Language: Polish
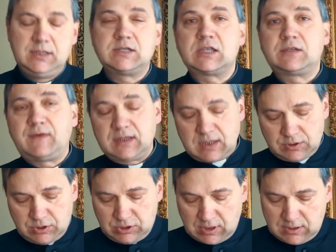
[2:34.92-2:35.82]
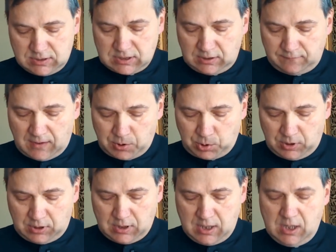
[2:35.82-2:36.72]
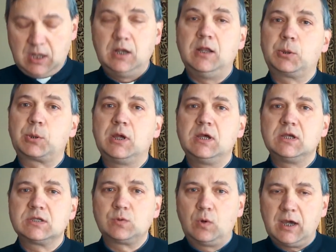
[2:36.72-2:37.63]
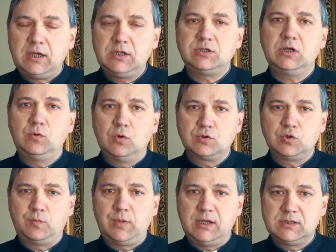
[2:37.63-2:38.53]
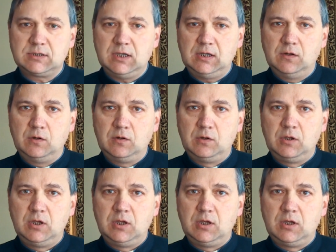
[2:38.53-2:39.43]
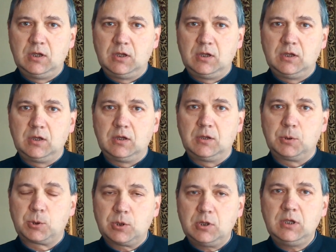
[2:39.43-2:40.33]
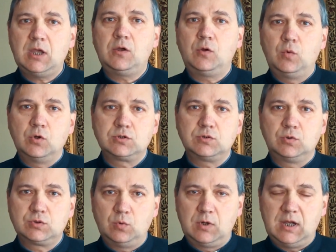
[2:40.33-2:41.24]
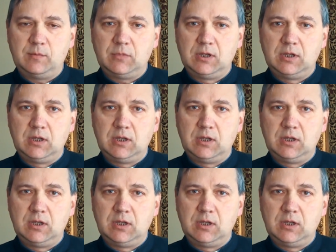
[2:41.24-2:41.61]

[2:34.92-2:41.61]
Nie zatwardzajcie dzisiaj serc waszych, lecz słuchajcie głosu Pańskiego. Czy Jego głosu słucham?